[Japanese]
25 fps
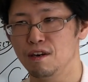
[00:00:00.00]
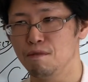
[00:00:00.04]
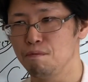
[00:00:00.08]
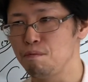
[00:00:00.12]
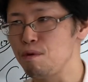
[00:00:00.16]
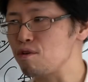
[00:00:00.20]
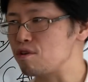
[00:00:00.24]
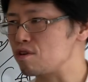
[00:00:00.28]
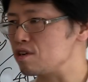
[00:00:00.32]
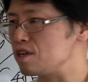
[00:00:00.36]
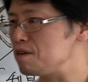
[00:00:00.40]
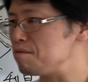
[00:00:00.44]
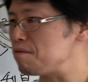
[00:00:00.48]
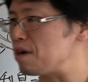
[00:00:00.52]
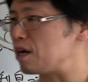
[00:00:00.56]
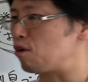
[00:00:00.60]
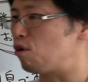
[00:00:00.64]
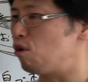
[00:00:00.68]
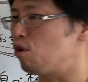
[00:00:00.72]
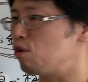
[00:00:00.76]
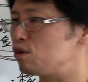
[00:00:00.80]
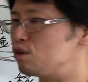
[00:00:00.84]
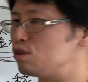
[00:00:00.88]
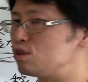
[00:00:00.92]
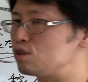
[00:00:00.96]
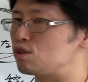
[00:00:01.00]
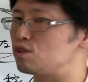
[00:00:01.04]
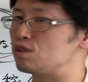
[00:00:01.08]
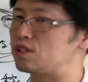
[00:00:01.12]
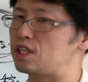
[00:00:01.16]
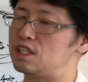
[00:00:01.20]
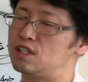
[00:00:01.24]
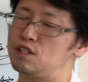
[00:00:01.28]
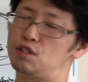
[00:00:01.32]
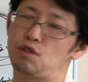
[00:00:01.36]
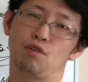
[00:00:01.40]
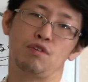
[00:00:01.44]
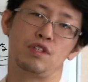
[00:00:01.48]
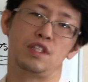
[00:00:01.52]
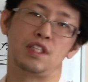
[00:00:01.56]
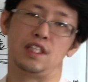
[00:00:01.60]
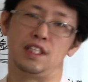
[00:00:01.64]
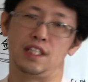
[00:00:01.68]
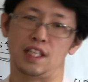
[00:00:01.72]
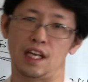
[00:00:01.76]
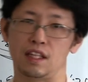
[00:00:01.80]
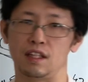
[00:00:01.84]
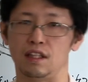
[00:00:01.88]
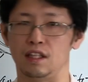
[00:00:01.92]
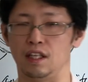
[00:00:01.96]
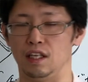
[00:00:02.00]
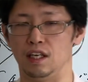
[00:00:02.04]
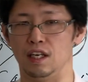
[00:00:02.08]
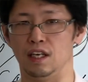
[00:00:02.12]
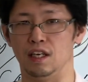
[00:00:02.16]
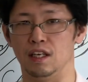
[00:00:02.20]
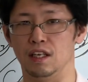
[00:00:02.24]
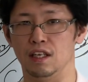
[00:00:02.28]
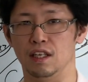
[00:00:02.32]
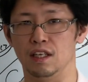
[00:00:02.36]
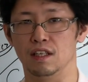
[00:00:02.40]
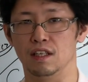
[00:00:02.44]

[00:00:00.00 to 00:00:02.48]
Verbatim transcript: 僕今こういう状態に正直なってない。